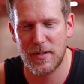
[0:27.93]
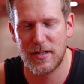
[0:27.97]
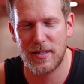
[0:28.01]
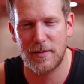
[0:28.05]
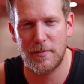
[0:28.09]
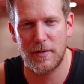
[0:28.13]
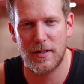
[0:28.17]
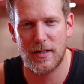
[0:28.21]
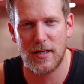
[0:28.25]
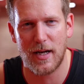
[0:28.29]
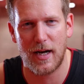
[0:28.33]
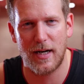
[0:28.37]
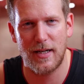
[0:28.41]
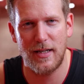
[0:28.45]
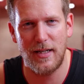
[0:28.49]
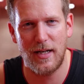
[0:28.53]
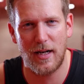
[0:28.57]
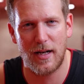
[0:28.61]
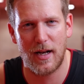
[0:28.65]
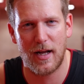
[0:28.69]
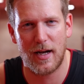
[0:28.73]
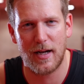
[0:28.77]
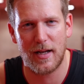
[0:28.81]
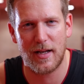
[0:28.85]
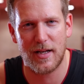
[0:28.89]
Wir sind mit drei
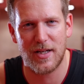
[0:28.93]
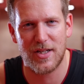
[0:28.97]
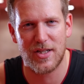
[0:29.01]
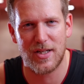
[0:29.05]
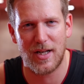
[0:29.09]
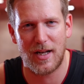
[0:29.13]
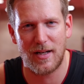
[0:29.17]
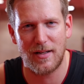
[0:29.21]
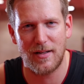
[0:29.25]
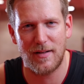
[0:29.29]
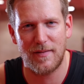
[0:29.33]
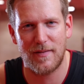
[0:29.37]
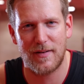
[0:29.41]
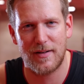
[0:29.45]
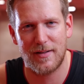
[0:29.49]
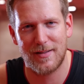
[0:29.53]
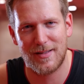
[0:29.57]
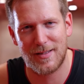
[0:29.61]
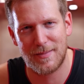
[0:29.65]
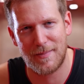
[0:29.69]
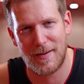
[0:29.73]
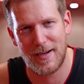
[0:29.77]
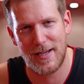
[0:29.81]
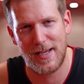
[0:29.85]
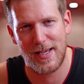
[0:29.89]
Niederlagen gestartet,
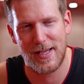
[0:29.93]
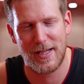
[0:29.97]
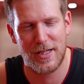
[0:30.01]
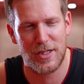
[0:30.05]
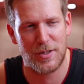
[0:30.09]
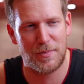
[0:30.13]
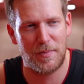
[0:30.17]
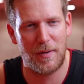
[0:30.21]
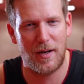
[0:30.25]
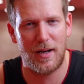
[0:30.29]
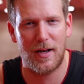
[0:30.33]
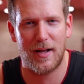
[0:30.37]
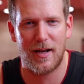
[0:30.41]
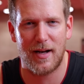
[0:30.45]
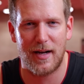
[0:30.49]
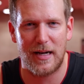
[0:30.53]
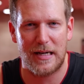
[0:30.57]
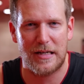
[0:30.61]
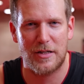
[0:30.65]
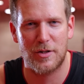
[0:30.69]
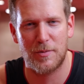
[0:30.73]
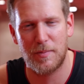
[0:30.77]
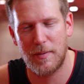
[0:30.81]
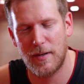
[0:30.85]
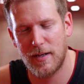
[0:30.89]
waren zwei enge Spiele,
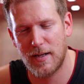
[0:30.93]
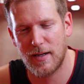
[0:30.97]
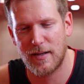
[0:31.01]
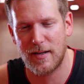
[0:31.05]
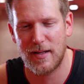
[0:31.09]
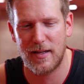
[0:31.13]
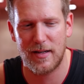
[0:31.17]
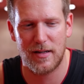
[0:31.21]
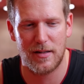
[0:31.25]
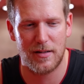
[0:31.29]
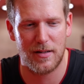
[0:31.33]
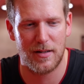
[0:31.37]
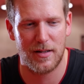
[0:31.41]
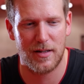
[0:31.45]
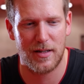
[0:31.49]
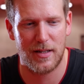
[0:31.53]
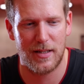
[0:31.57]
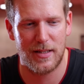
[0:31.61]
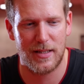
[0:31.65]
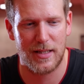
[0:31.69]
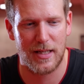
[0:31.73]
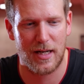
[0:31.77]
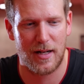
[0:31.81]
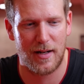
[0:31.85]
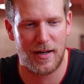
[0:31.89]
ein Spiel dann eher,
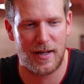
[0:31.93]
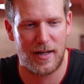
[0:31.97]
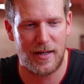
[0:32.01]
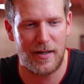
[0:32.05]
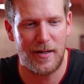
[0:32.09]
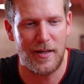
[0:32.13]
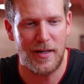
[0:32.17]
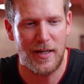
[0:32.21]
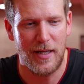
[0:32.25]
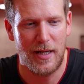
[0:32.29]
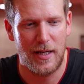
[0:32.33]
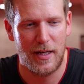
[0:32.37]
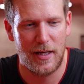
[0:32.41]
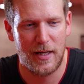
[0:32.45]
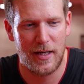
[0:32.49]
eher klar.